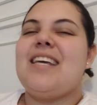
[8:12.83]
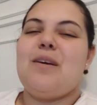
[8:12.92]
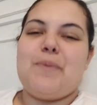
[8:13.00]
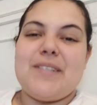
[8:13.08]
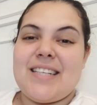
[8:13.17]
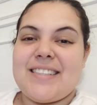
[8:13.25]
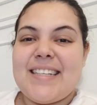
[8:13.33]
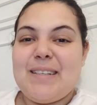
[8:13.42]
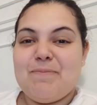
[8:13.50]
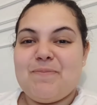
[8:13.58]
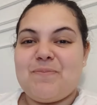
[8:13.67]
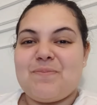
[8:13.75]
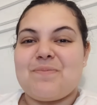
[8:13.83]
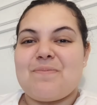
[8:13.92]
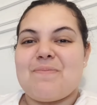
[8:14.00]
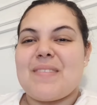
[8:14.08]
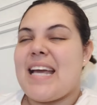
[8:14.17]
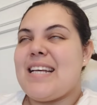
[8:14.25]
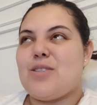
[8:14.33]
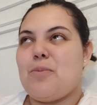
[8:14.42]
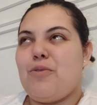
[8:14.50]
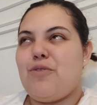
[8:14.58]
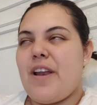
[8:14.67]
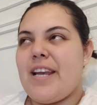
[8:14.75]
y pues así Estoy
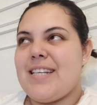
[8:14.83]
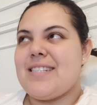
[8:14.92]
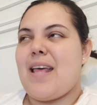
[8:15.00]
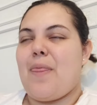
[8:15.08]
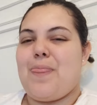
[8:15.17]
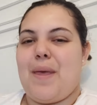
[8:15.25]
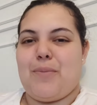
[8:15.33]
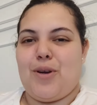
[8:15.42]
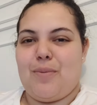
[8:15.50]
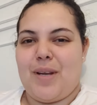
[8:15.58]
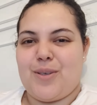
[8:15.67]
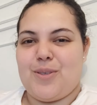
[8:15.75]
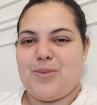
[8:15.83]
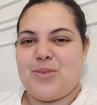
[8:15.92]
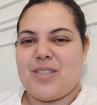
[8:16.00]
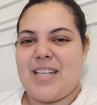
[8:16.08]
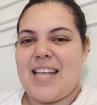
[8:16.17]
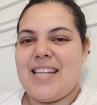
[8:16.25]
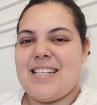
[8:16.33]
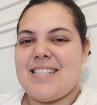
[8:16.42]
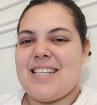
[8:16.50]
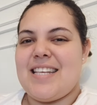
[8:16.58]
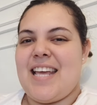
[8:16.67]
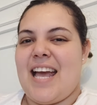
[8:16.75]
muy feliz de volver con
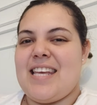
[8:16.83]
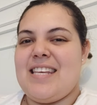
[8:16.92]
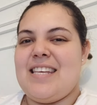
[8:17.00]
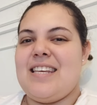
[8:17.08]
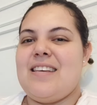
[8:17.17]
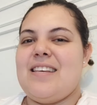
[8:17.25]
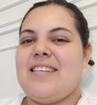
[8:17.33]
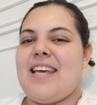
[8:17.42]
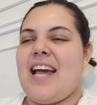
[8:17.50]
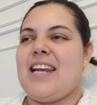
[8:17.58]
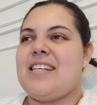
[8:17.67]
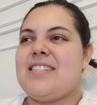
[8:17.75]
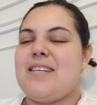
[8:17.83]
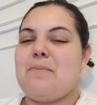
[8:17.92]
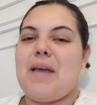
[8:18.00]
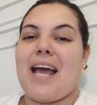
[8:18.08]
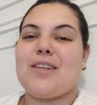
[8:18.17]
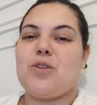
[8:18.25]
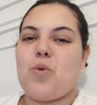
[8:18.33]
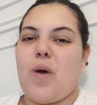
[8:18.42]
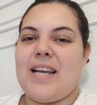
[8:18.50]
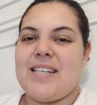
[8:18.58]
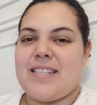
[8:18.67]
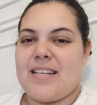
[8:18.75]
ustedes y ahí ya les di mi
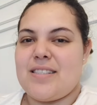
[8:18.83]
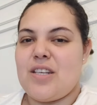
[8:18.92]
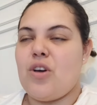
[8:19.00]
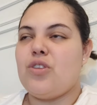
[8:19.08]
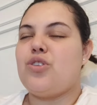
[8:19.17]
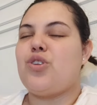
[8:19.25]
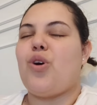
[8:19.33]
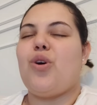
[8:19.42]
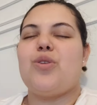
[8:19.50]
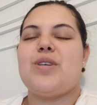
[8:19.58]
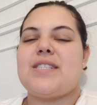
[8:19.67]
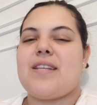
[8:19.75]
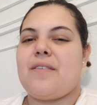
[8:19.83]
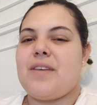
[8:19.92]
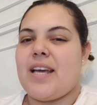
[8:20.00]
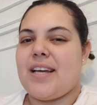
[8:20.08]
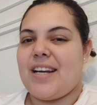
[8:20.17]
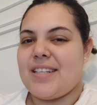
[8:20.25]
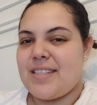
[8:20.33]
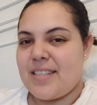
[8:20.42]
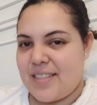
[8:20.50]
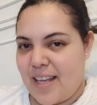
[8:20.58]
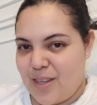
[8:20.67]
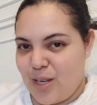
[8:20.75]
actualización. Todo está bien,
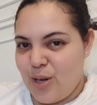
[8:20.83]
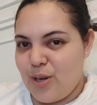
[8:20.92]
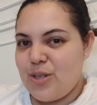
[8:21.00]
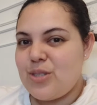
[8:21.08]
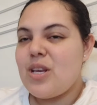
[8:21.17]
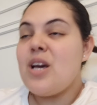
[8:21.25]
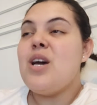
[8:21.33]
gracias a Dios.